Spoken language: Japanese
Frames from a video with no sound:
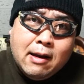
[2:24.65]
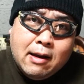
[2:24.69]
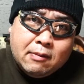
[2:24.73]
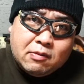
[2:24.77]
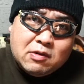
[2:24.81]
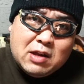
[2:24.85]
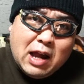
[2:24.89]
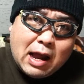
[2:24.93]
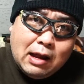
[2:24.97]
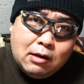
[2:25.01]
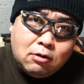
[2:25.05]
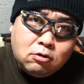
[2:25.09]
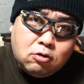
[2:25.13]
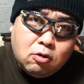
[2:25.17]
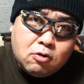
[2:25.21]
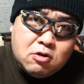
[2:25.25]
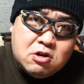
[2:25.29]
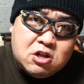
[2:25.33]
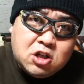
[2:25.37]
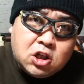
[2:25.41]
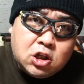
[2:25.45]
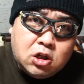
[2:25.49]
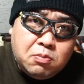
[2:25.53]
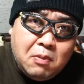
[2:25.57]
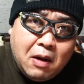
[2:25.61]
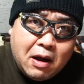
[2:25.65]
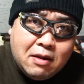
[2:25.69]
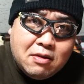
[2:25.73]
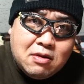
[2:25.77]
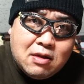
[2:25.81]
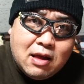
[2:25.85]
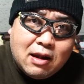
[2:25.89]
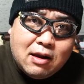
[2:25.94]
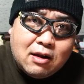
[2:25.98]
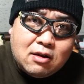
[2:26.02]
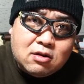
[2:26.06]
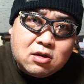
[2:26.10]
なんと
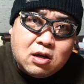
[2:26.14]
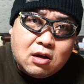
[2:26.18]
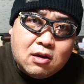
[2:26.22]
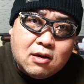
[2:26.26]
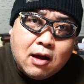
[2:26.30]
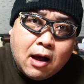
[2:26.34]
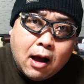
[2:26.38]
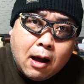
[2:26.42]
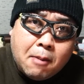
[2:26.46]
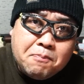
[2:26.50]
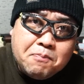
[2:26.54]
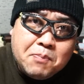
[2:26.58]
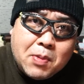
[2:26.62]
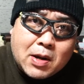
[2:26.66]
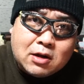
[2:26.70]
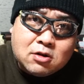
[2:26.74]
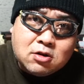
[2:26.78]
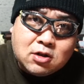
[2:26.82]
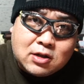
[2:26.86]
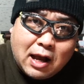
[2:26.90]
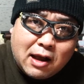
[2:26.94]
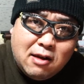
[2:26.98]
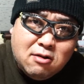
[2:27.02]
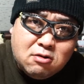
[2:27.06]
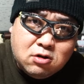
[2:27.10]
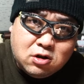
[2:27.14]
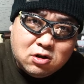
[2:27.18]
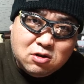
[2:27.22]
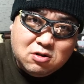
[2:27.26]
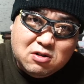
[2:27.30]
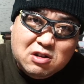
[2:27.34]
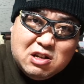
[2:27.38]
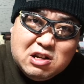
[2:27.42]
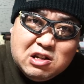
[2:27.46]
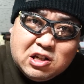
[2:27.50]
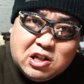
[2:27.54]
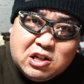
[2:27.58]

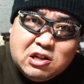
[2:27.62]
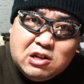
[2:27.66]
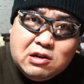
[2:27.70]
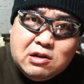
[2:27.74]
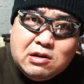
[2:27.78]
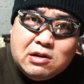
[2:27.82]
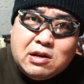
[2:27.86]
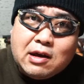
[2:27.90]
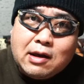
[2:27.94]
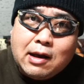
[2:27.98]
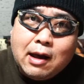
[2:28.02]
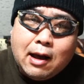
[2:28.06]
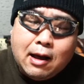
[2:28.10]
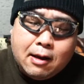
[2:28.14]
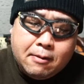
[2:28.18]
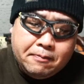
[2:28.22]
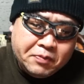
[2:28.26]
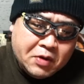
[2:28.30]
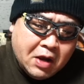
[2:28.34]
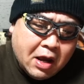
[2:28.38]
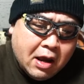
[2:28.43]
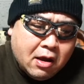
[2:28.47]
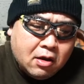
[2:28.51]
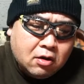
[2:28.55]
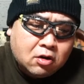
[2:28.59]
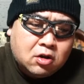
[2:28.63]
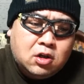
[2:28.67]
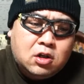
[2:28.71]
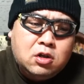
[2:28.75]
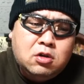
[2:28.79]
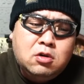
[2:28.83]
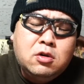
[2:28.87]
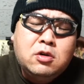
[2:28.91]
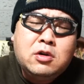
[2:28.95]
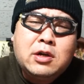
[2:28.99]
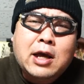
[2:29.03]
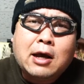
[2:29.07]
17,831いいねが
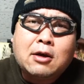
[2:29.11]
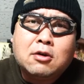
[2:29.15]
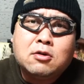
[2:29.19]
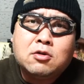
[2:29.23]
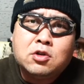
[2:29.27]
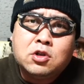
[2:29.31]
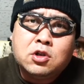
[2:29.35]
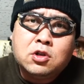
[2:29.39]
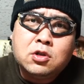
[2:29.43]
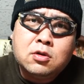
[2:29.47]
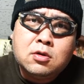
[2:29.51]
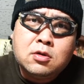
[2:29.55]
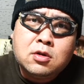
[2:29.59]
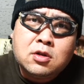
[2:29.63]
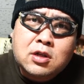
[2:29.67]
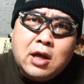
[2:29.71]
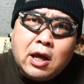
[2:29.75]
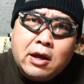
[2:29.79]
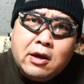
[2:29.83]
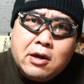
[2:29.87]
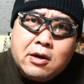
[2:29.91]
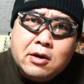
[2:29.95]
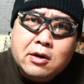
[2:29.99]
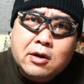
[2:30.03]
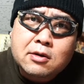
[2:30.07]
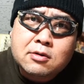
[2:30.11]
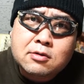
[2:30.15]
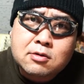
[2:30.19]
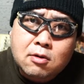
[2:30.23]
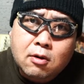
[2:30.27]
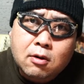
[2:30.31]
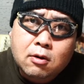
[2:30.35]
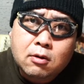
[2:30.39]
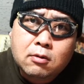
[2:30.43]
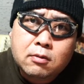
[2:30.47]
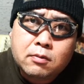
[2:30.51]
913円ですよ。